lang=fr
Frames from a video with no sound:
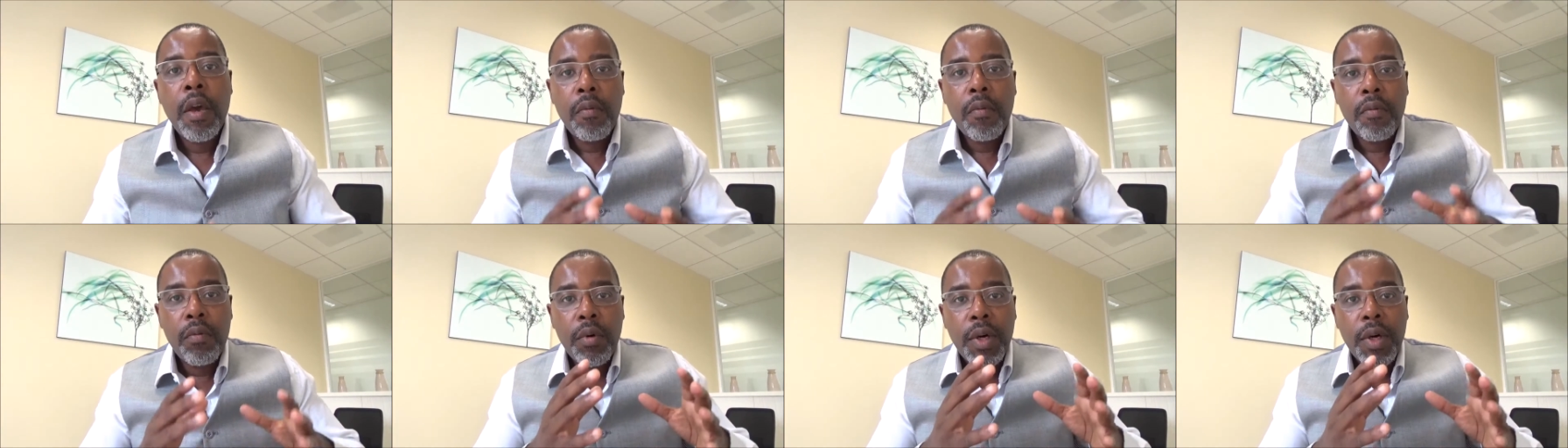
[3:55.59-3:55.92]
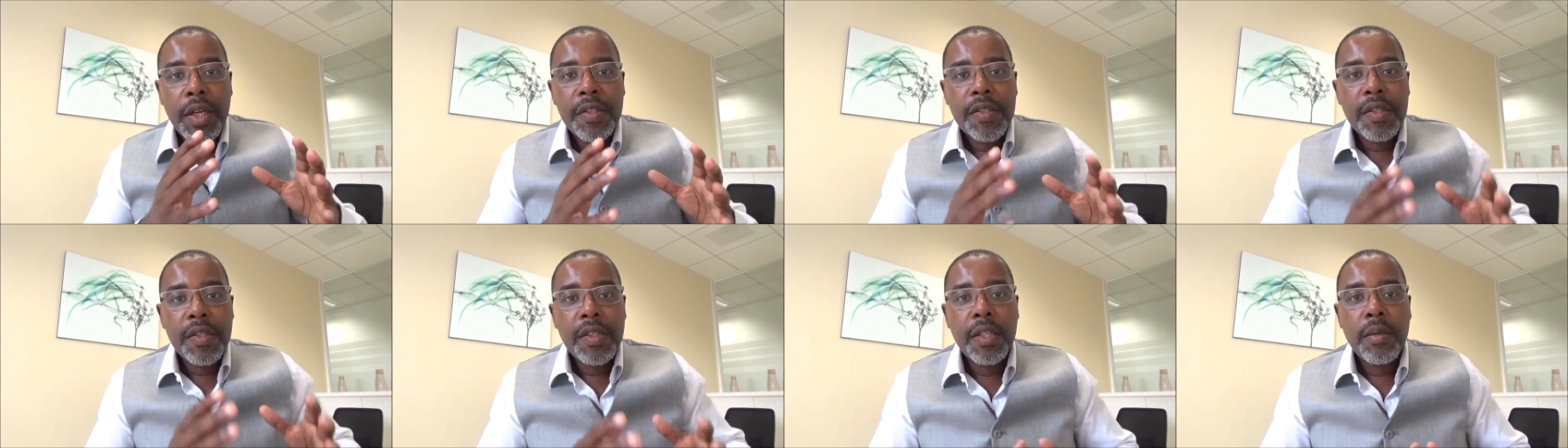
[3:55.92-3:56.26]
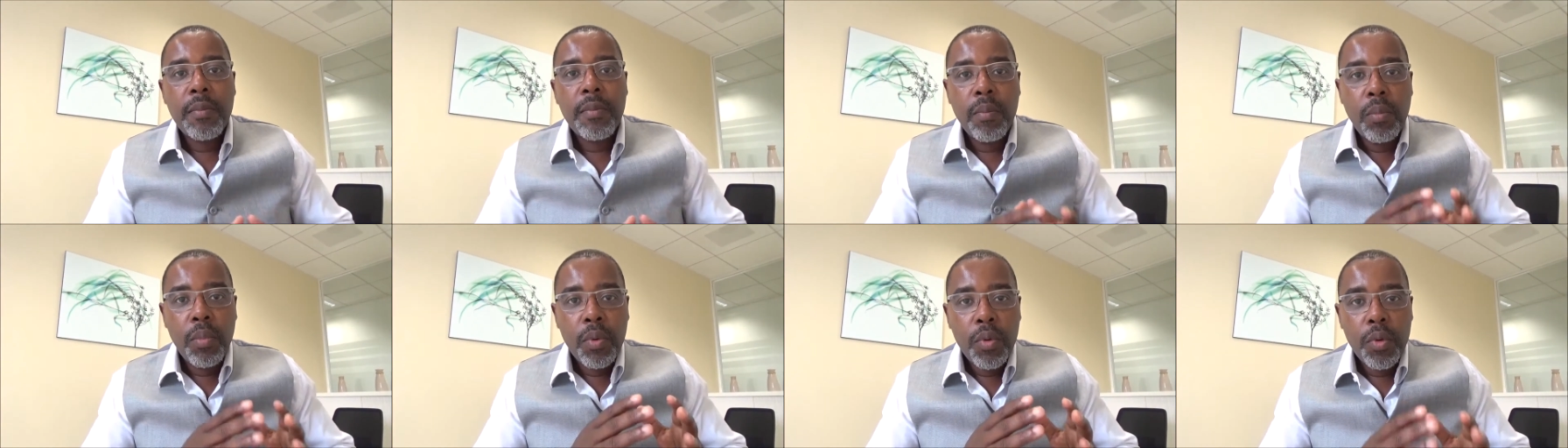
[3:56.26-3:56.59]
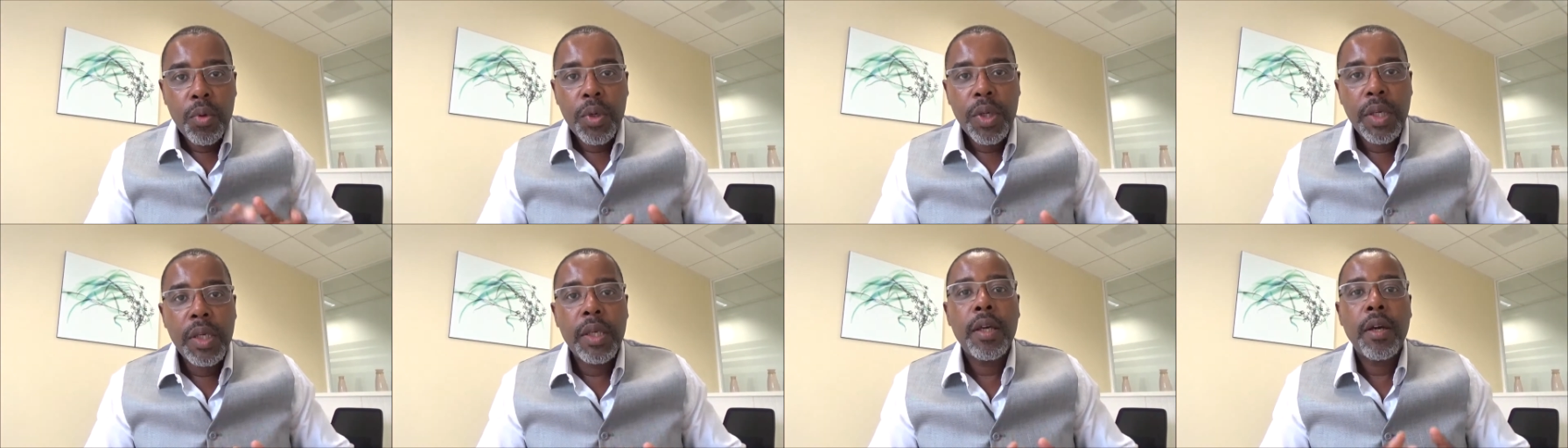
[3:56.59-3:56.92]
vous restez
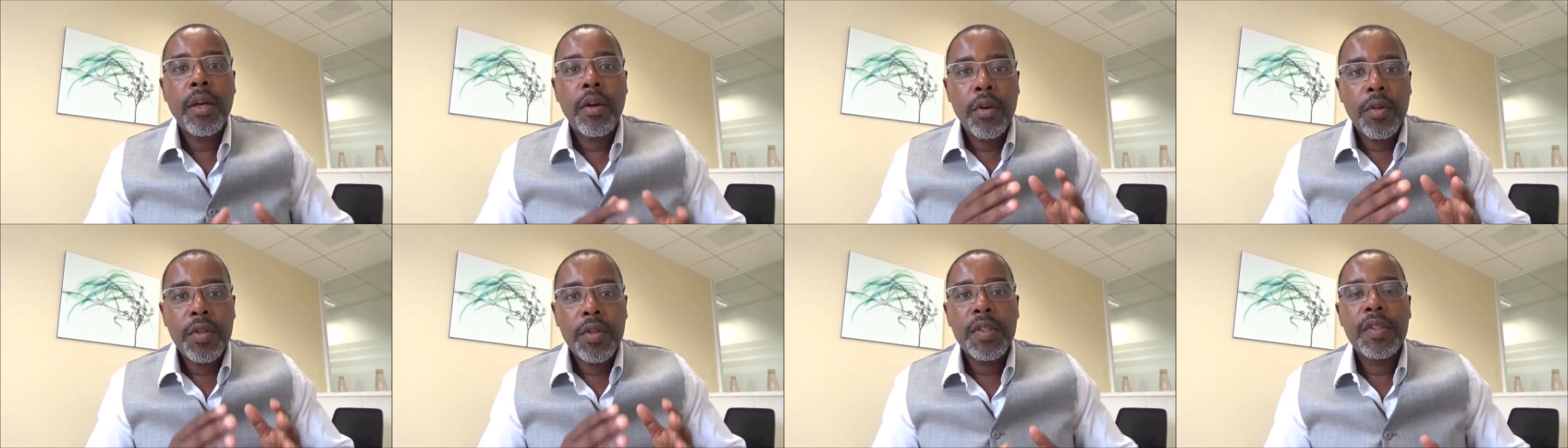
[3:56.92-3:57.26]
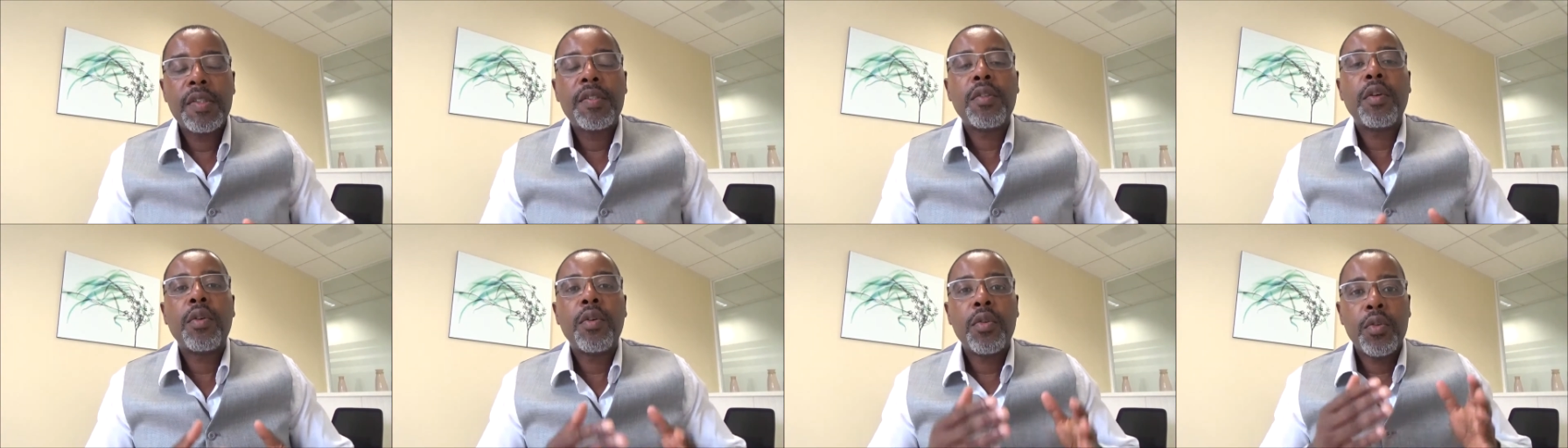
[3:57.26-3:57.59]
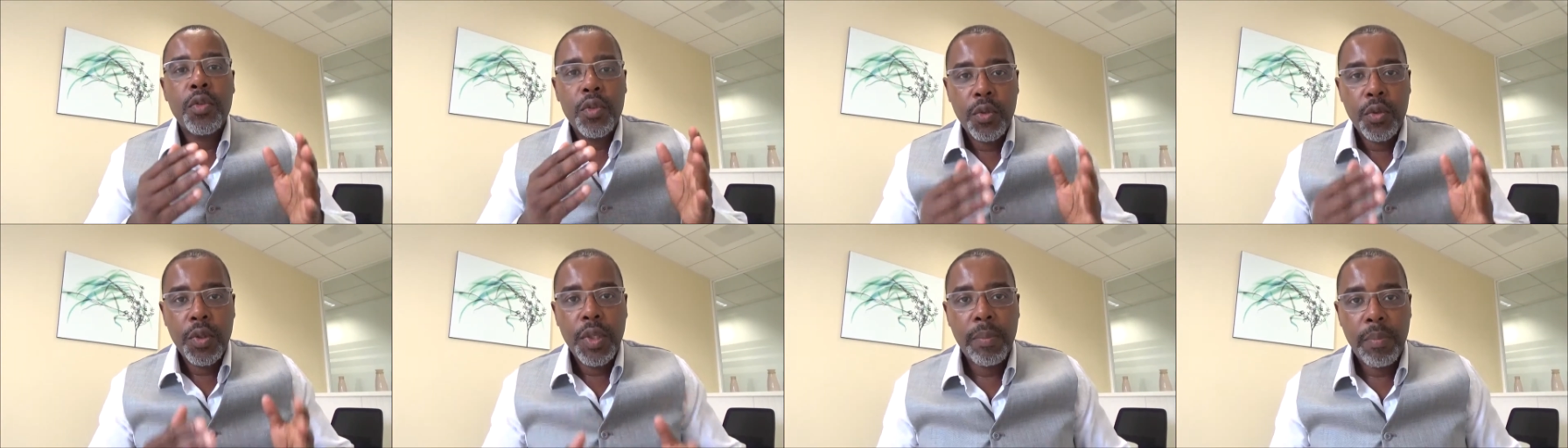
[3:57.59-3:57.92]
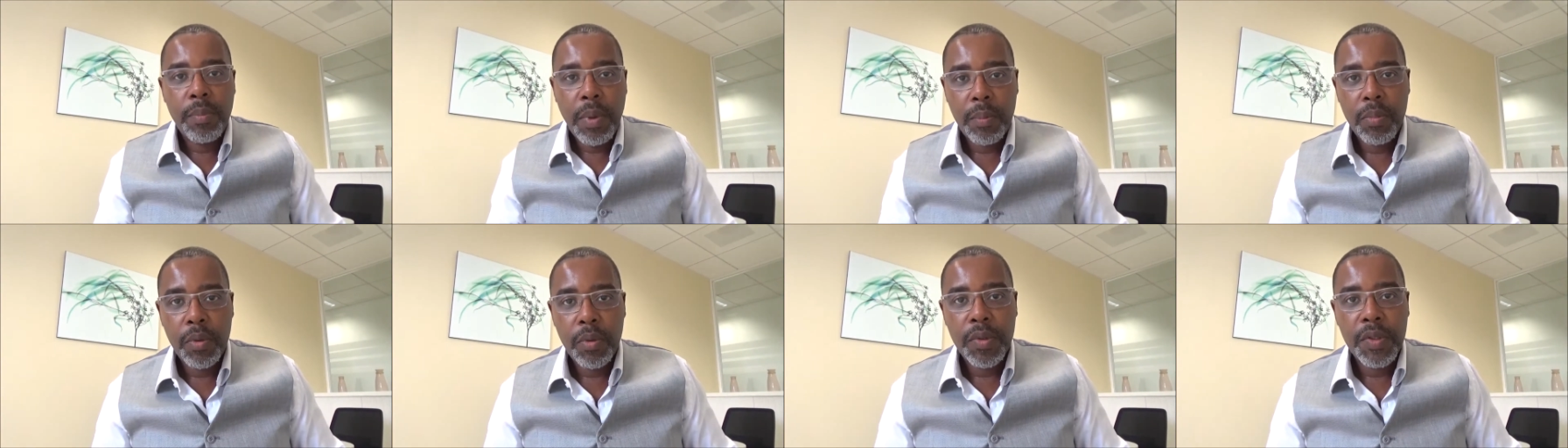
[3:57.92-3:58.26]
bloqué en disant ce n'est
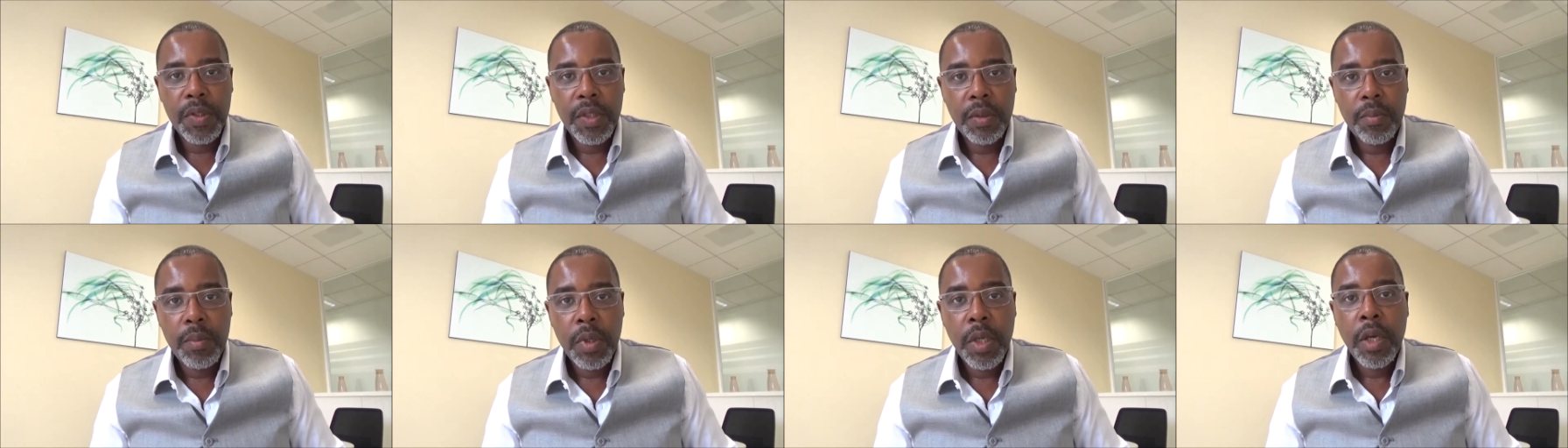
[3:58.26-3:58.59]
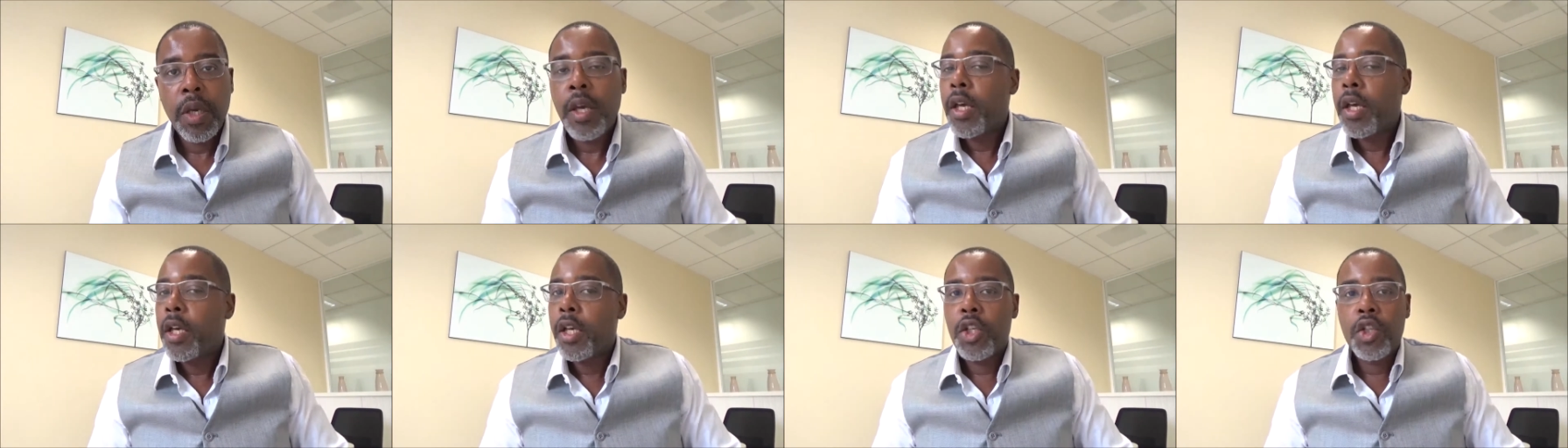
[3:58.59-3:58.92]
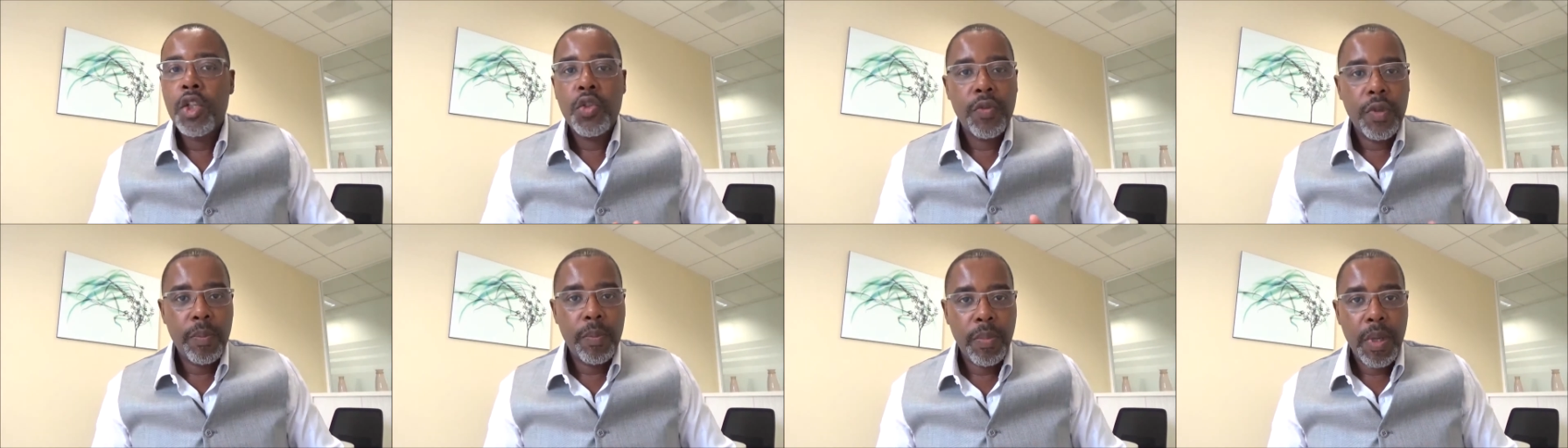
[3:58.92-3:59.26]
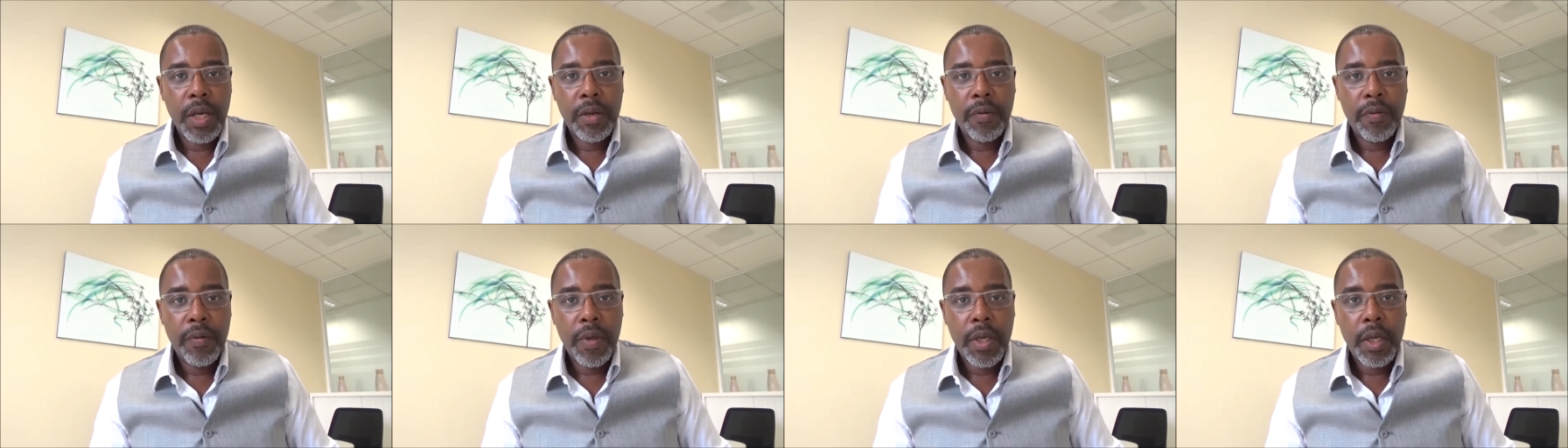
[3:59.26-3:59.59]
pas possible et je ne vais pas
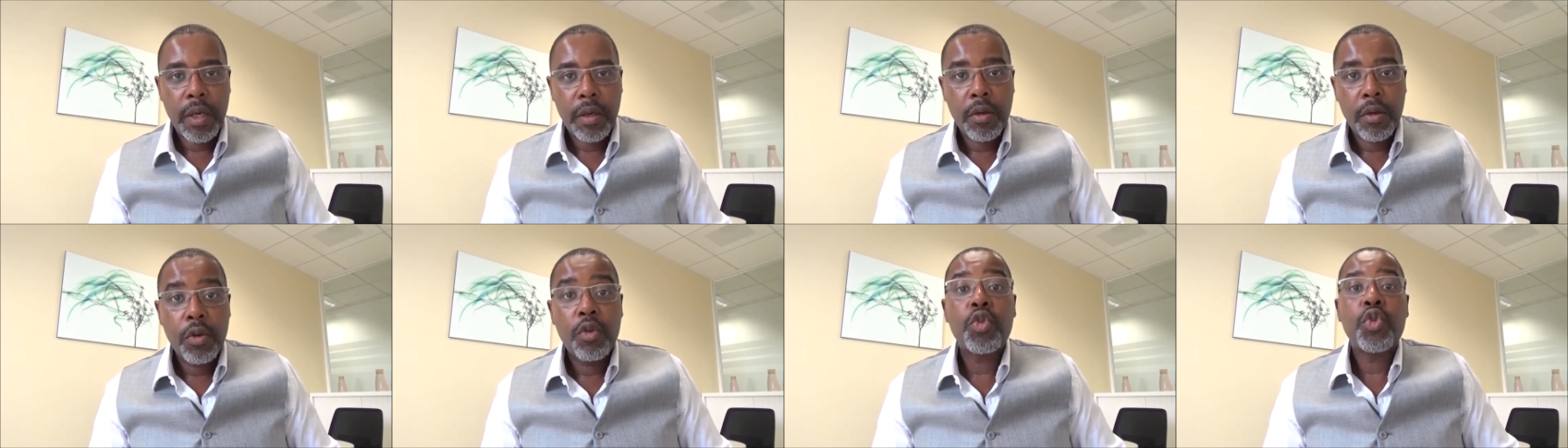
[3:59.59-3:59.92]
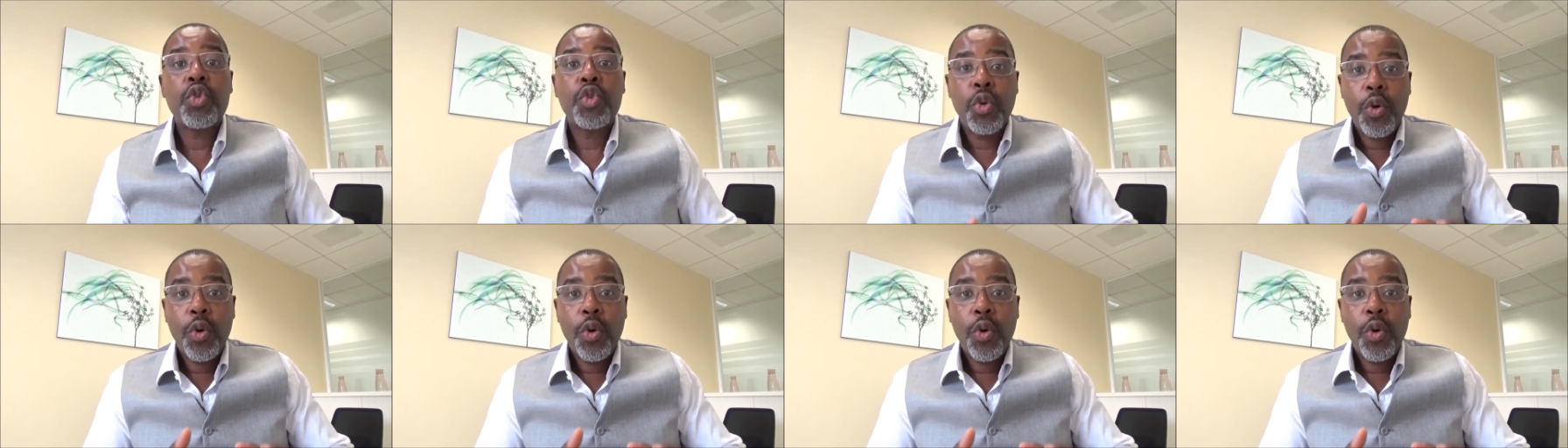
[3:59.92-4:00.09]
le faire. Je